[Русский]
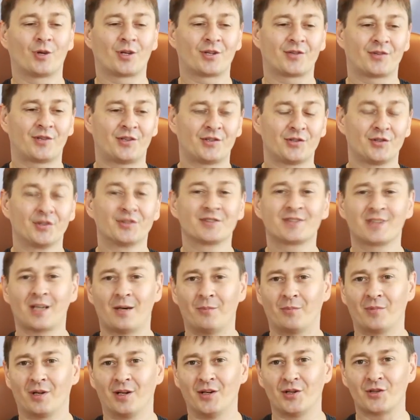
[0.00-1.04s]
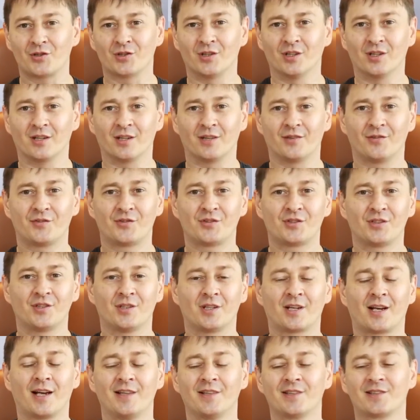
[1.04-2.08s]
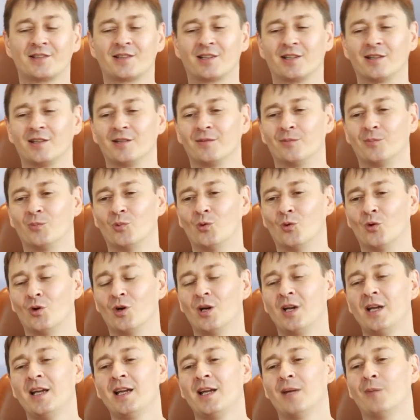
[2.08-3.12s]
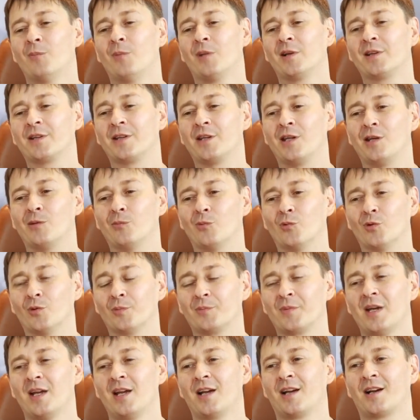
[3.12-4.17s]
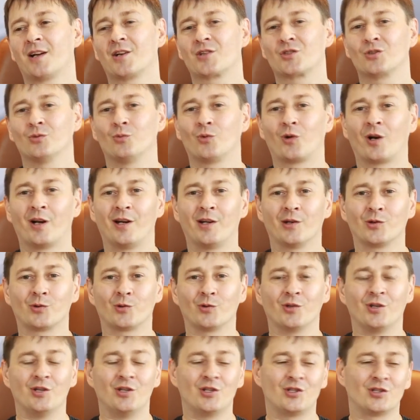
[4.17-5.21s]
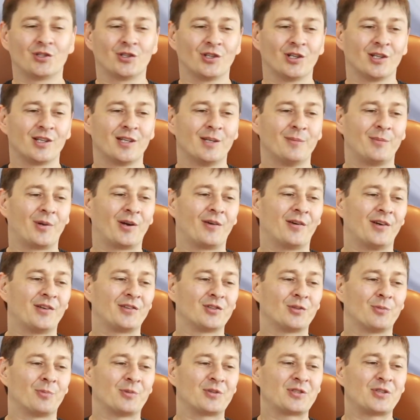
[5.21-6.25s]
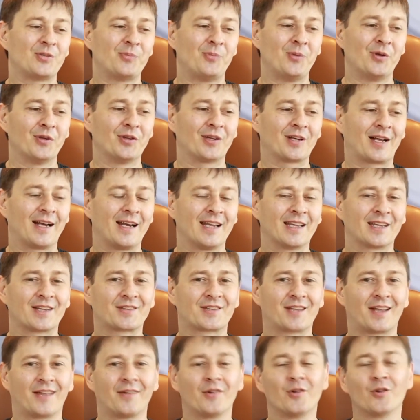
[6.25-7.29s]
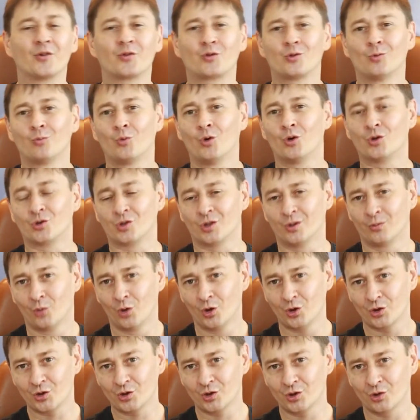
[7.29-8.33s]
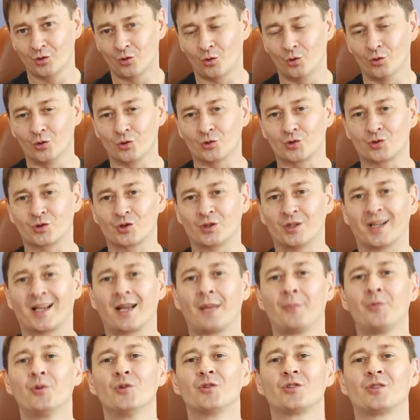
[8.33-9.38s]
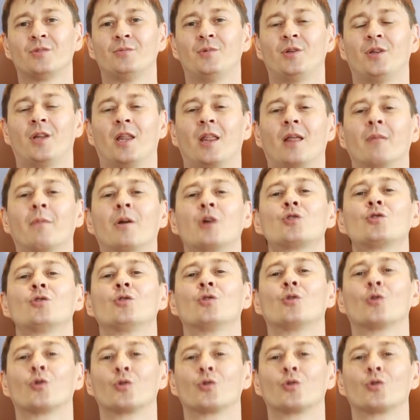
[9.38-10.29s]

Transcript: он развозил сам лично все канистры по мангейму. Каждому клиенту доезжал, привозил. Постепенно клиент становилось все больше и больше, он уже накопил себе на небольшой